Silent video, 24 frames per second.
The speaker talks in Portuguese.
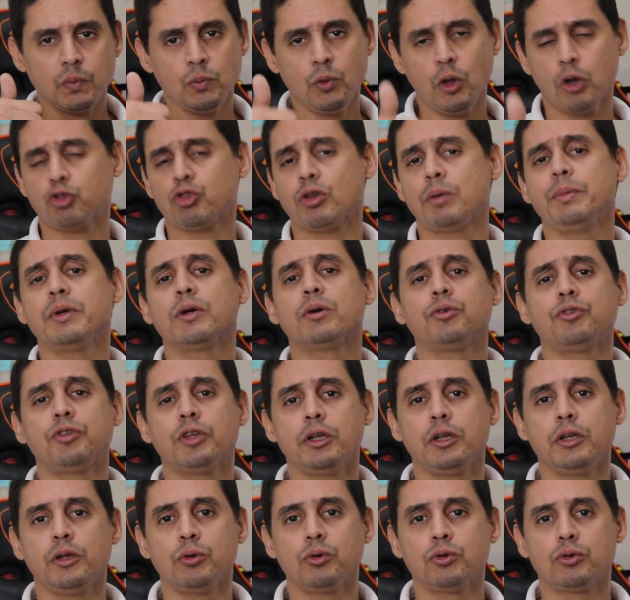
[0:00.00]
nosso amigo
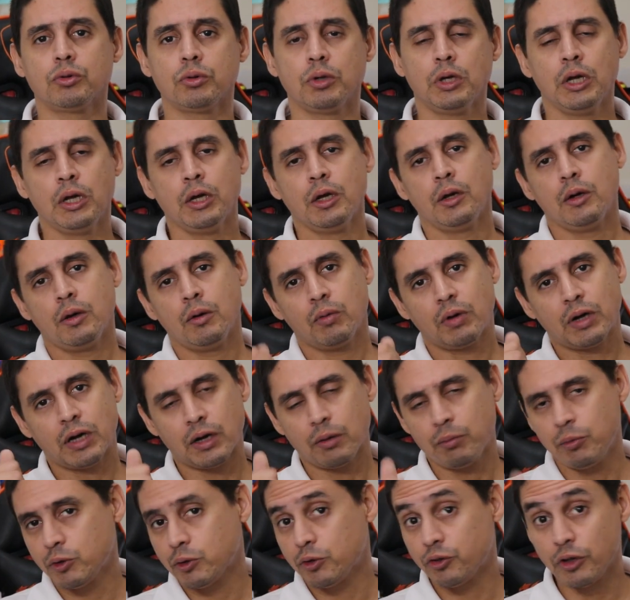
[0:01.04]
Zenilton. Um
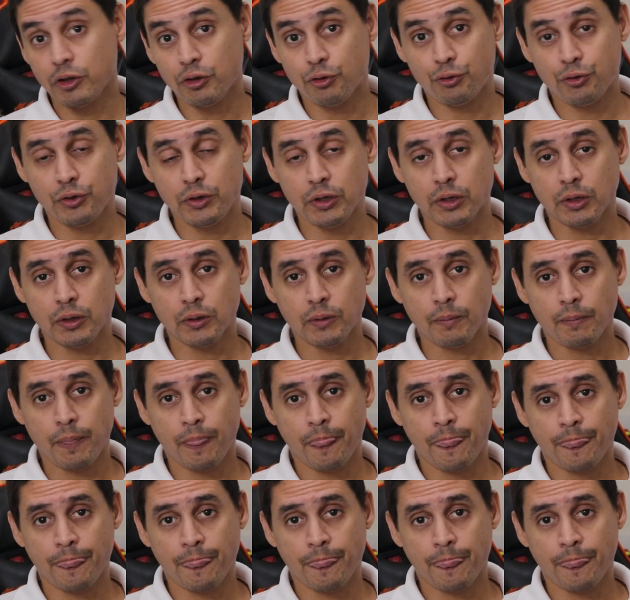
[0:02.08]
cara muito gente fina,